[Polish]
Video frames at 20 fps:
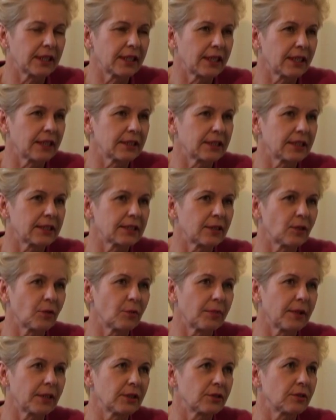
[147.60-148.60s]
lekarza
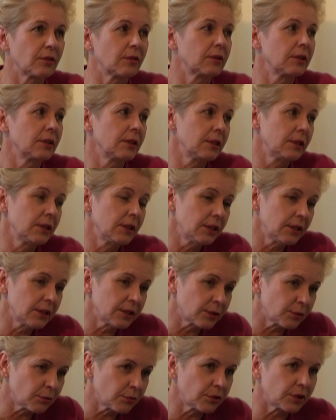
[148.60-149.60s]
zaopatrzony i
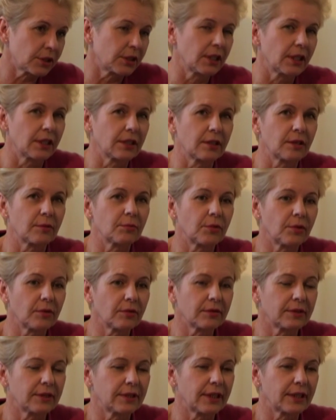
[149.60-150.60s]
słusznie, no
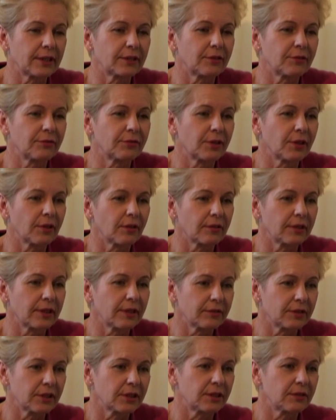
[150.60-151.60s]
bo tak to
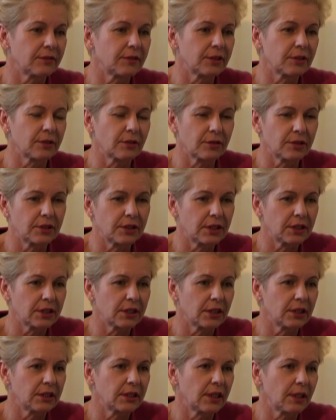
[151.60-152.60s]
wygląda w rzeczywistości,
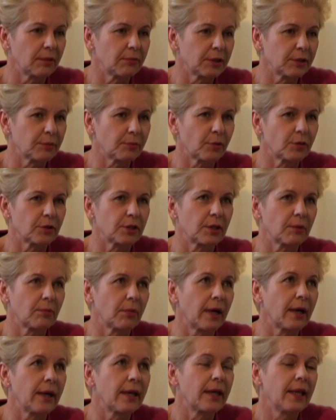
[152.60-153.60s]
jeżeli nam jest
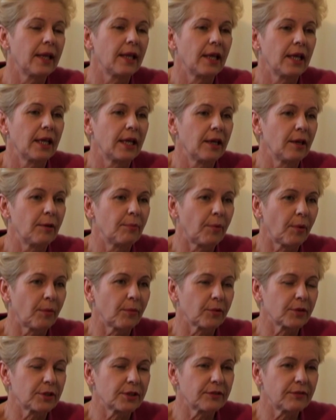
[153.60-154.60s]
potrzeba e,
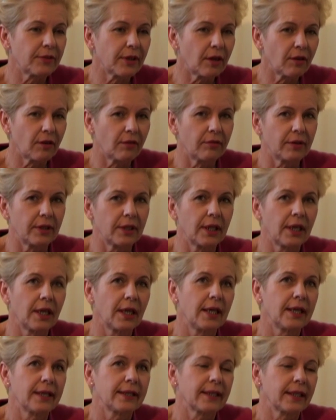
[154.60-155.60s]
pomocy fachowej.
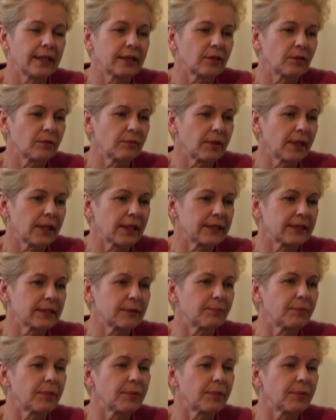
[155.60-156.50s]
Natomiast